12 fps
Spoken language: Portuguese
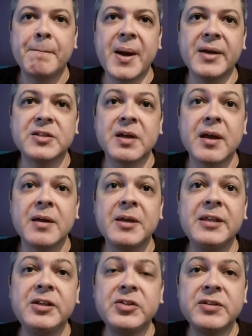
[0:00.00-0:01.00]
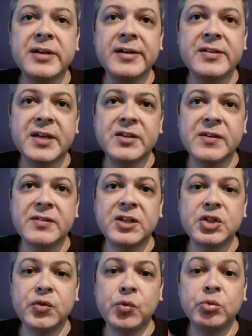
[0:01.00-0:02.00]
Mas iniciantes que às vezes
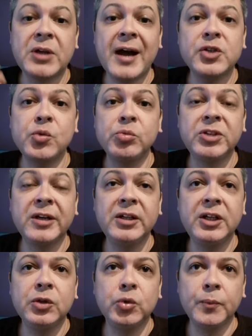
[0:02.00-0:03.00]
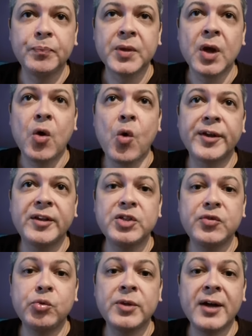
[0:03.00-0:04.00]
têm dificuldade com tanino ou que têm
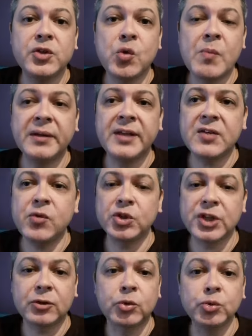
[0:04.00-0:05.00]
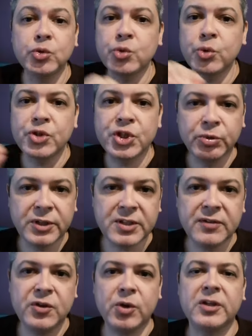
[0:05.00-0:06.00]
dificuldade com madeira vão achar tudo sutil
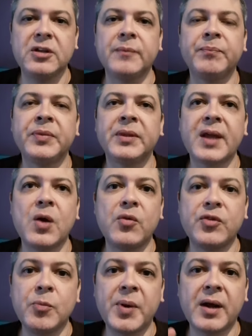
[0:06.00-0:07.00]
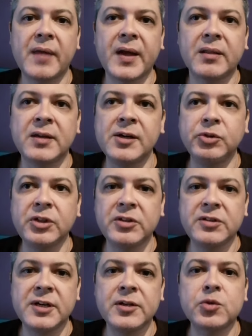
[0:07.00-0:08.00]
nesse vinho aqui. Tá? É um vinho para agradar tanto
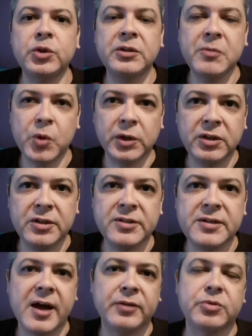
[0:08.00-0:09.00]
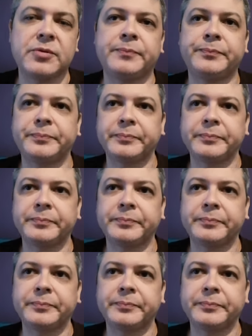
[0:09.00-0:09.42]
iniciantes quanto iniciados.